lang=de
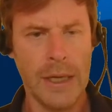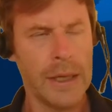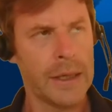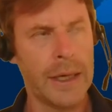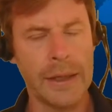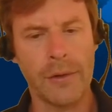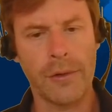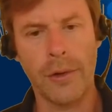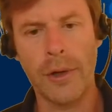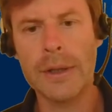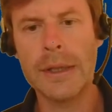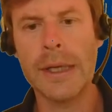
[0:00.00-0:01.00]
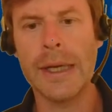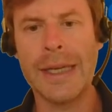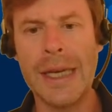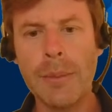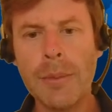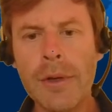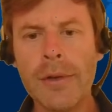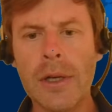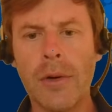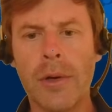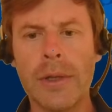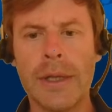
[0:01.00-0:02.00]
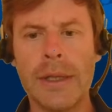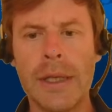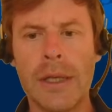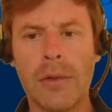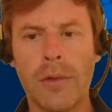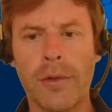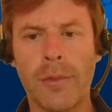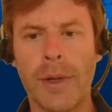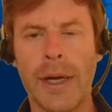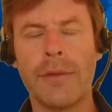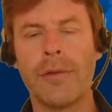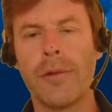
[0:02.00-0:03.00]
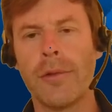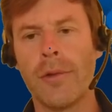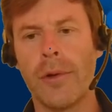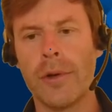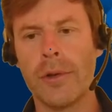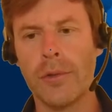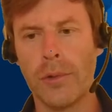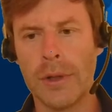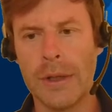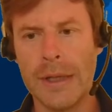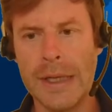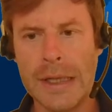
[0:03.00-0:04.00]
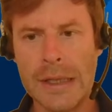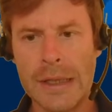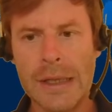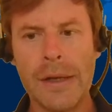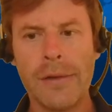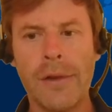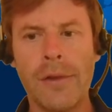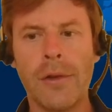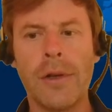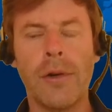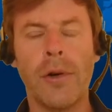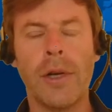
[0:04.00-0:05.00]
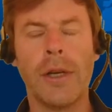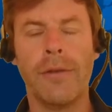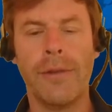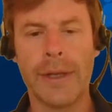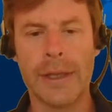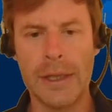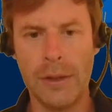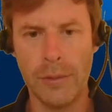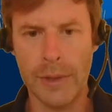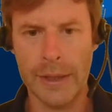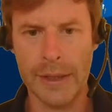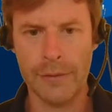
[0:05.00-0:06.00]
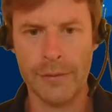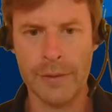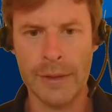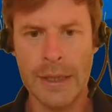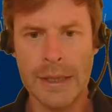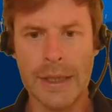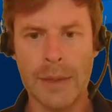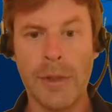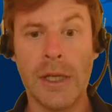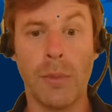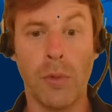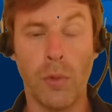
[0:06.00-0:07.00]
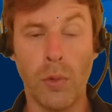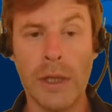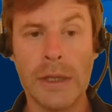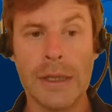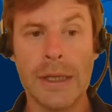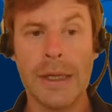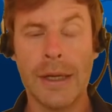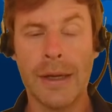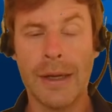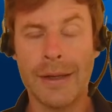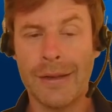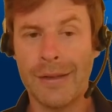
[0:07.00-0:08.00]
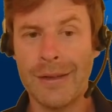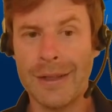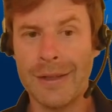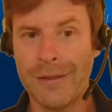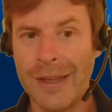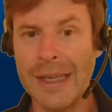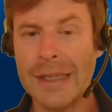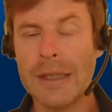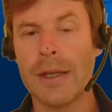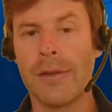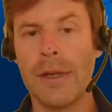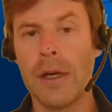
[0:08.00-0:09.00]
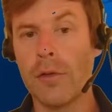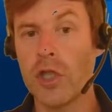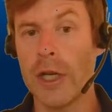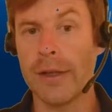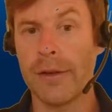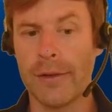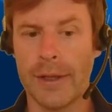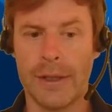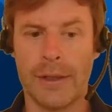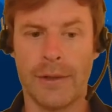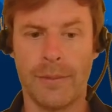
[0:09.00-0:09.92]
Keine Sorge, die Ergebnisse der Online-Diagnose beeinflussen eure Noten nicht. Sie sollen euch wirklich nur helfen, damit ihr beruhigt seht, dass ihr auf Stand seid.